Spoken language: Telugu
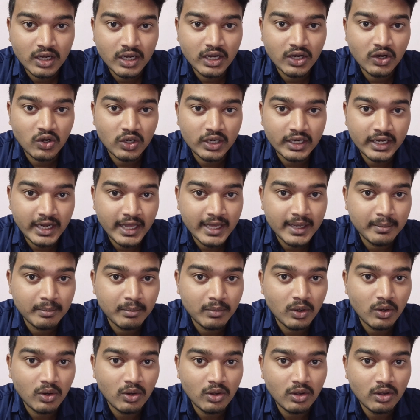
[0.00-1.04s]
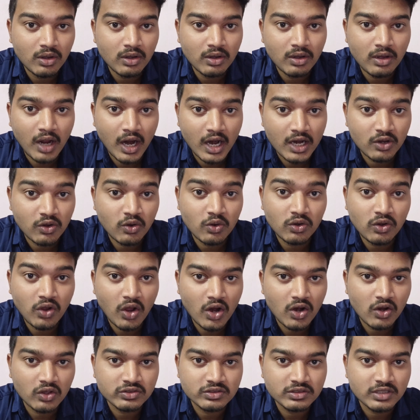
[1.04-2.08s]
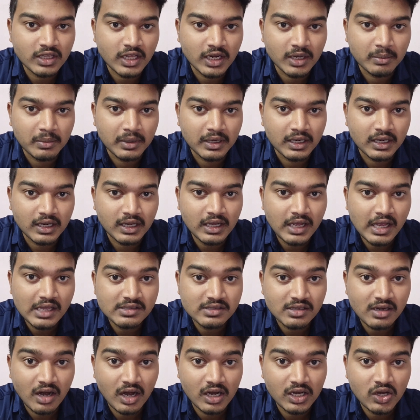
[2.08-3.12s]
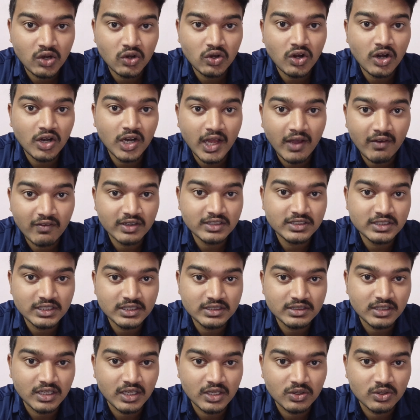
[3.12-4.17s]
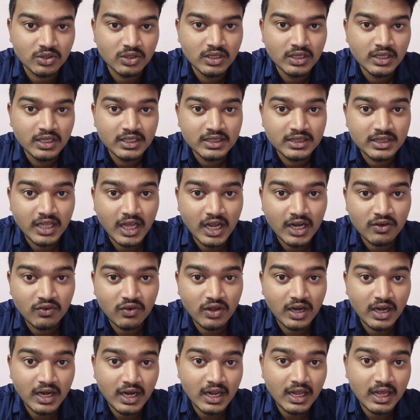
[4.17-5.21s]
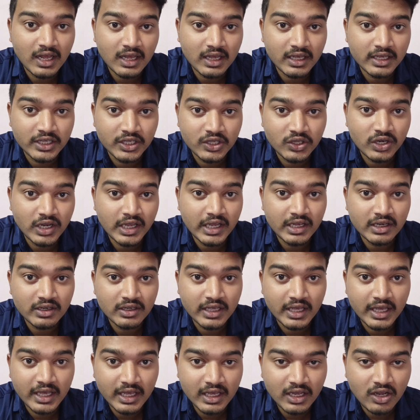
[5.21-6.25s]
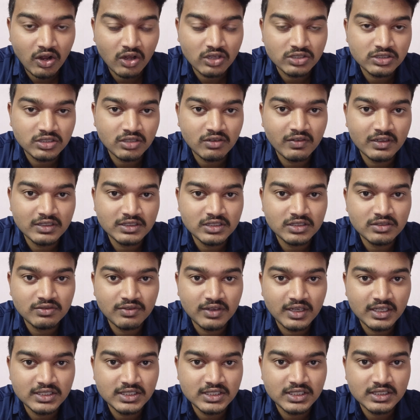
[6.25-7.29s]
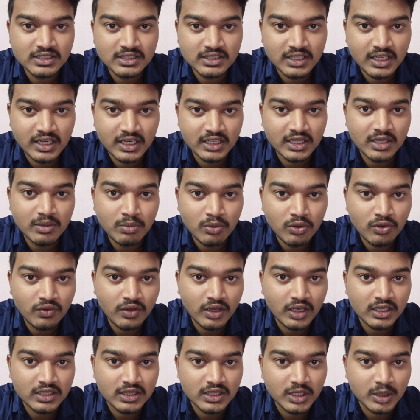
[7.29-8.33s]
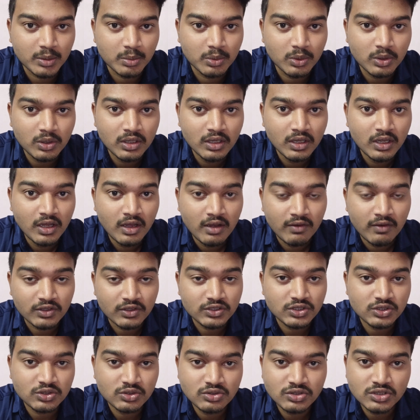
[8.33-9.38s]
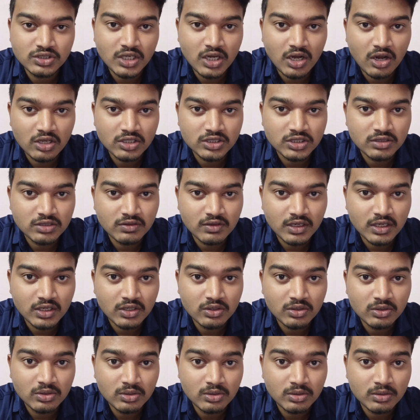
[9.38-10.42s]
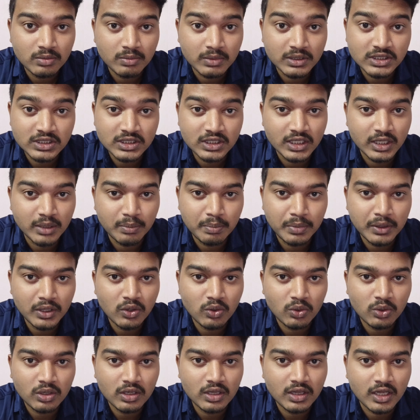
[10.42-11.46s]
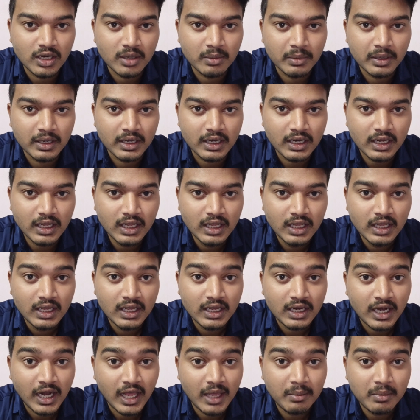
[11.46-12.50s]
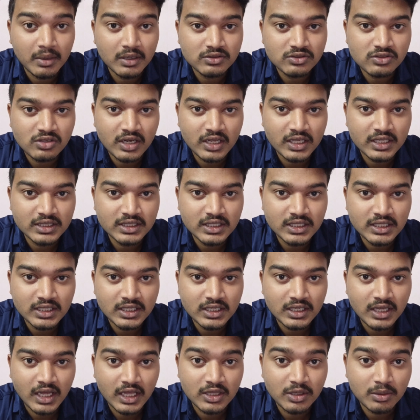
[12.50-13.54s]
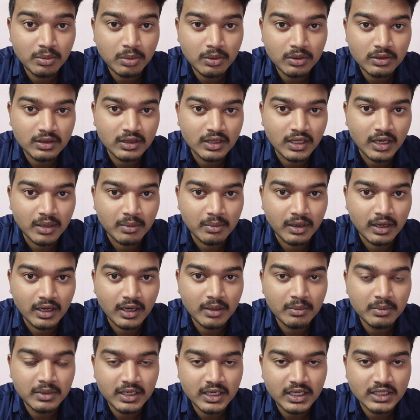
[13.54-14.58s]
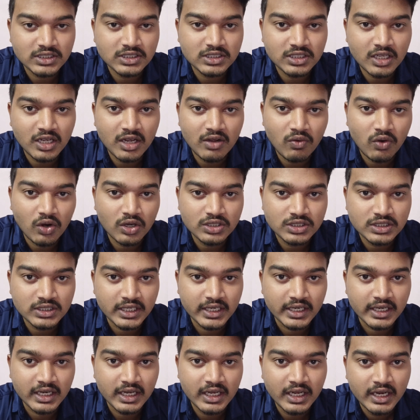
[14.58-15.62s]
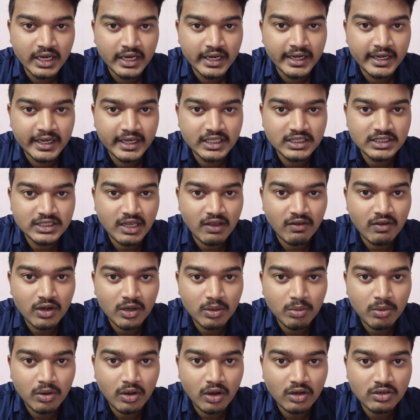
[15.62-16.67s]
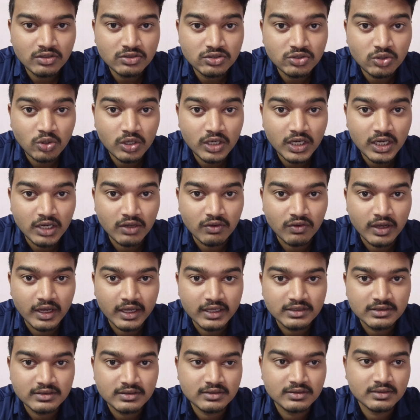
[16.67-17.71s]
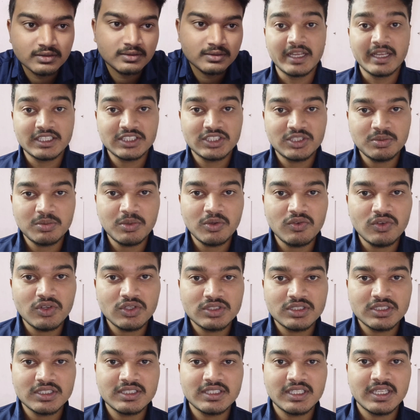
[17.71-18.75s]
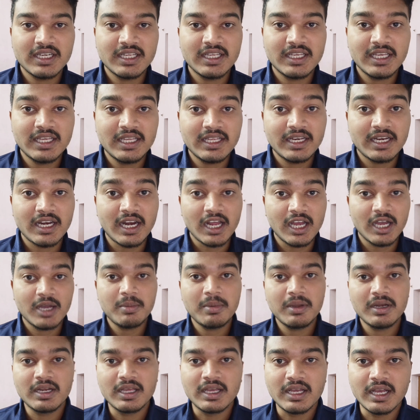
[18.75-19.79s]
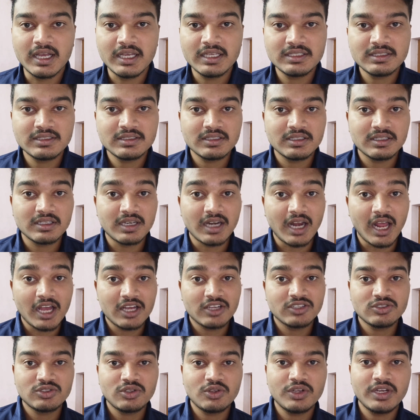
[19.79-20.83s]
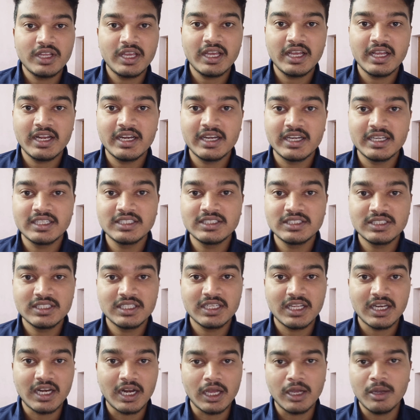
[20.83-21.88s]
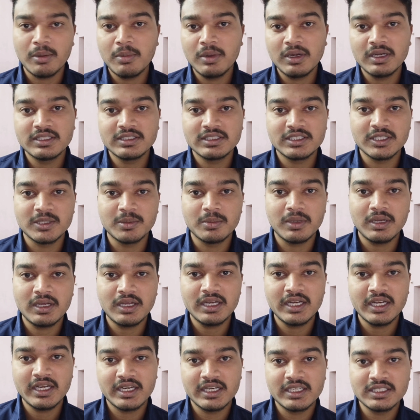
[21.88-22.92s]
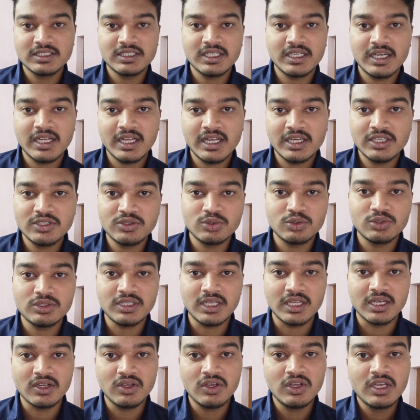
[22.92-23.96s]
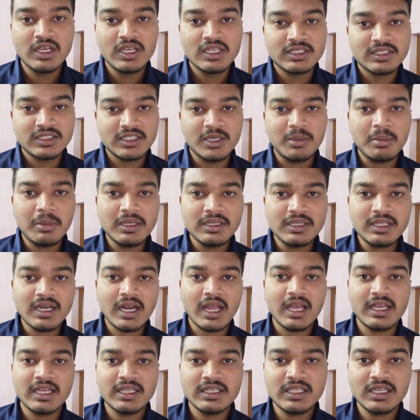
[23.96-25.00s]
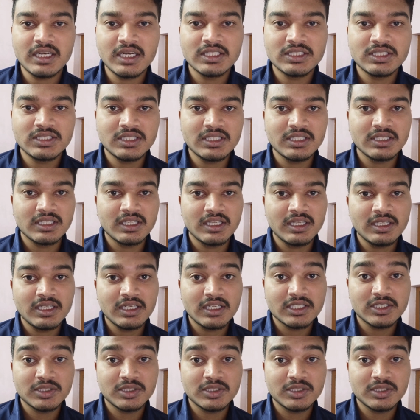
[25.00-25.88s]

ఒకనొక టైంలో అన్నోన్ కాల్ వస్తుంది అనమాట అసలు అన్నోన్ కాల్ని ఎవరు చేశారు దానివల్ల హీరోయిన్ ఏ కాన్సిక్వెన్సెస్ ఫేస్ చేసింది అనేది మూవీ యొక్క థీమ్ ఫస్ట్ నుంచి లాస్ట్ వరకు మంచి గ్రిప్పింగ్ ఉంటుందన్నమాట క్లైమాక్స్లో అయితే అదిరిపోతుంది అనమాట మీరు ఖచ్చితంగా వాచ్ చేయండి ఇట్ ఈజ్ అవైలబుల్ ఆన్ సోనీ లివ్ గైస్ నెక్స్ట్ మూవీ వచ్చేసరికి రంగబలి గైస్ నాగశౌర్య నటించిన రంగబలి సినిమా నేను రీసెంట్గానే చూశాను సినిమా అయితే నాకైతే నచ్చింది